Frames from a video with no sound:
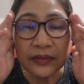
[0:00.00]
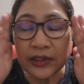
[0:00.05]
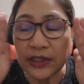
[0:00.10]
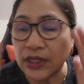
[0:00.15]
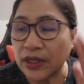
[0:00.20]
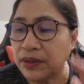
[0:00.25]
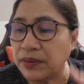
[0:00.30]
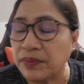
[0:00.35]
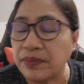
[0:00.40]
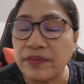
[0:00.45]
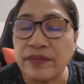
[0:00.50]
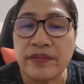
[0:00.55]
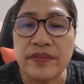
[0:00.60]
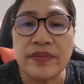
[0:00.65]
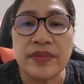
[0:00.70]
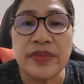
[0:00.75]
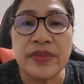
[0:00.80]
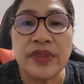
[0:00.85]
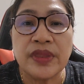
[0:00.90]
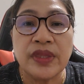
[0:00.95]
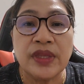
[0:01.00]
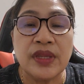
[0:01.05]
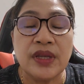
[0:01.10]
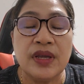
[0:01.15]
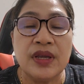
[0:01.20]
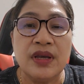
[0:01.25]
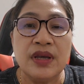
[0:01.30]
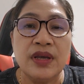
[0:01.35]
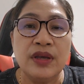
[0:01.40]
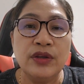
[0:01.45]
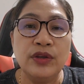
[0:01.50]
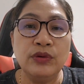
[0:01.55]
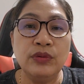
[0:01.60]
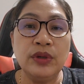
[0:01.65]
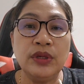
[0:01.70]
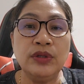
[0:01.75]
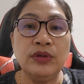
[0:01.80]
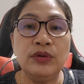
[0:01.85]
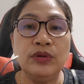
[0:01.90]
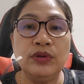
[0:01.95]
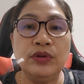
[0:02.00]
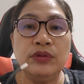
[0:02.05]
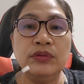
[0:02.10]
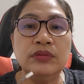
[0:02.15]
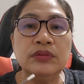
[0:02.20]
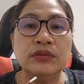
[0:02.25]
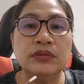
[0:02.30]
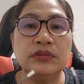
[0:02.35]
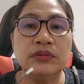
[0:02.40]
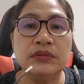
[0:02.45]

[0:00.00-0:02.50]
Yan. Yung ano, yung